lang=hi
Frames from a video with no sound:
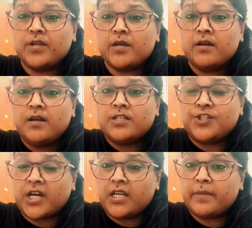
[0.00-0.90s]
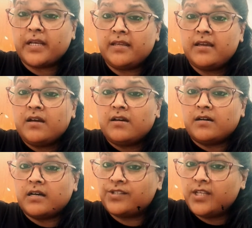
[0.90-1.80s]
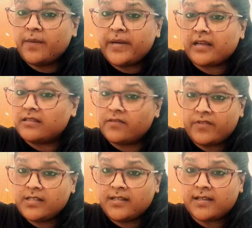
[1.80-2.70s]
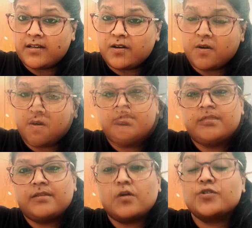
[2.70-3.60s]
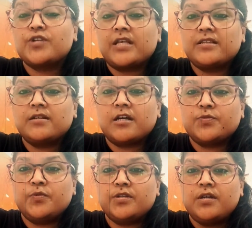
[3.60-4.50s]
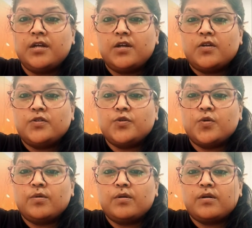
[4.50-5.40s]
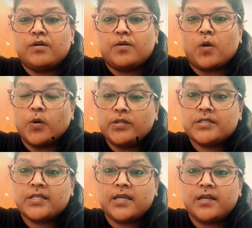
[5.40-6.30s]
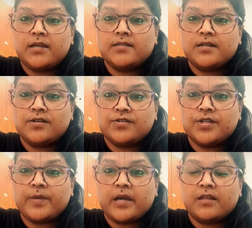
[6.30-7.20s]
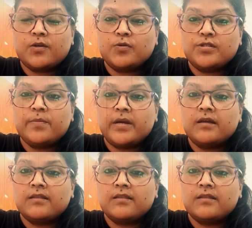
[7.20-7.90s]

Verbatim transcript: क्योंकि एक जानी मानी हस्ती का बेटा है सिर्फ इसलिए और सुशांत राजपूत जो खुद से इस इंडस्ट्री में आया था खुद से